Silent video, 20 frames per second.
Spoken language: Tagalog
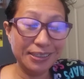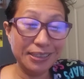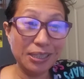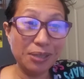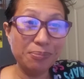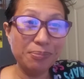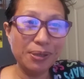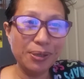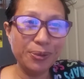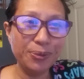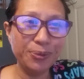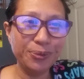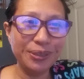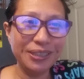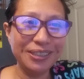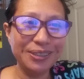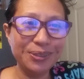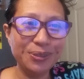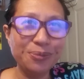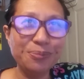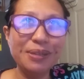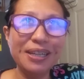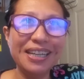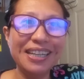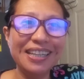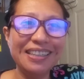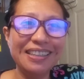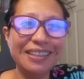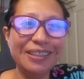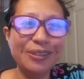trabaho into
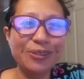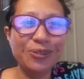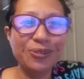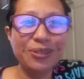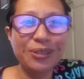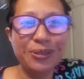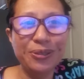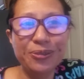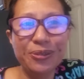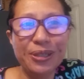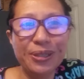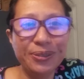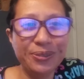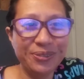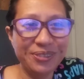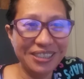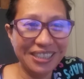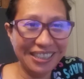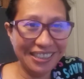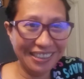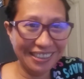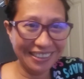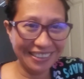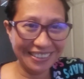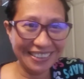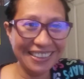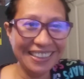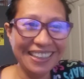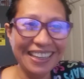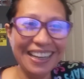Bahala na kung ano-ano na lang.